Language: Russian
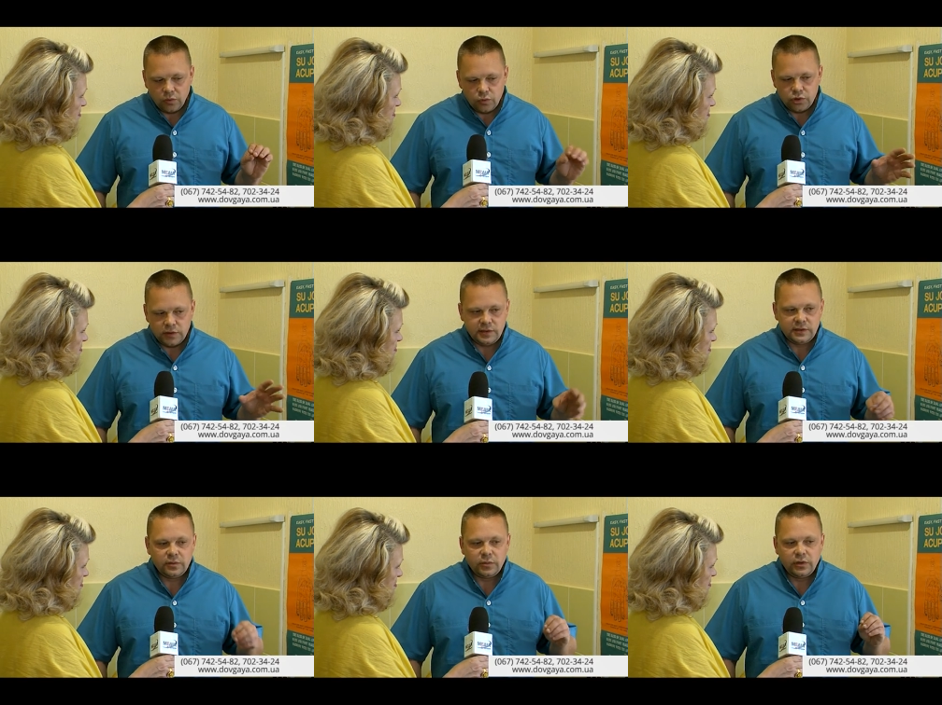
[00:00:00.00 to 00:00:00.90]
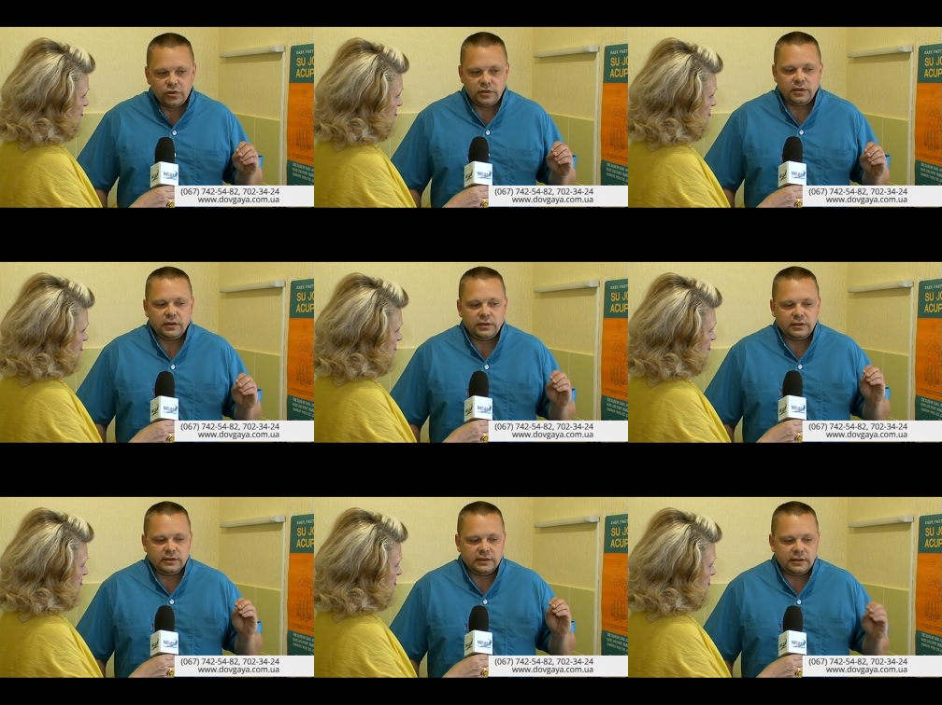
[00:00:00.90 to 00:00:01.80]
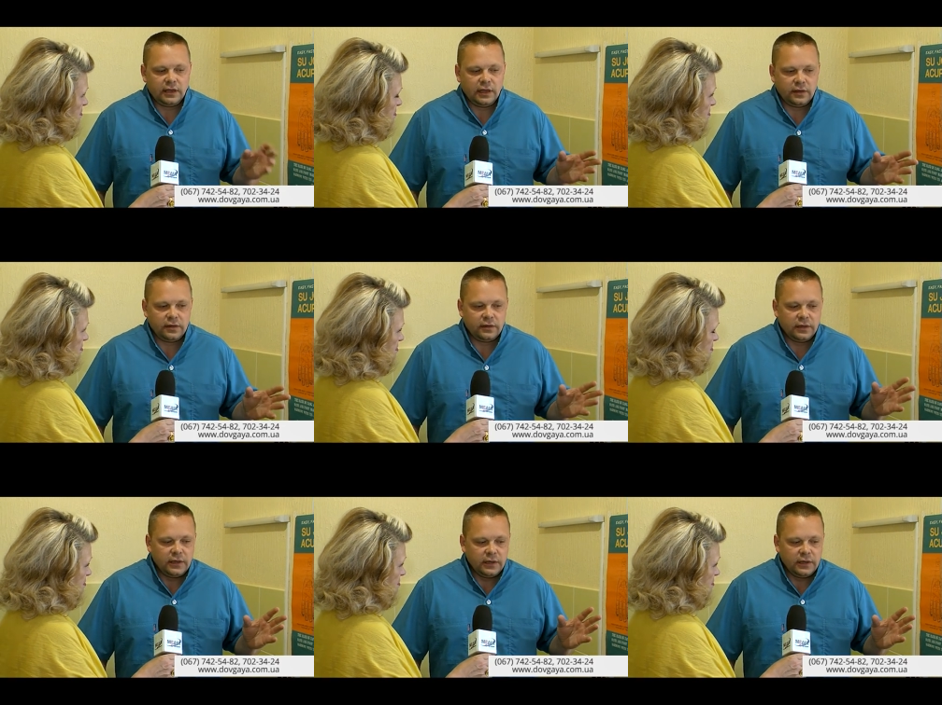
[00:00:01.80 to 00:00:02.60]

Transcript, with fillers: улучшить систематическое э, состояние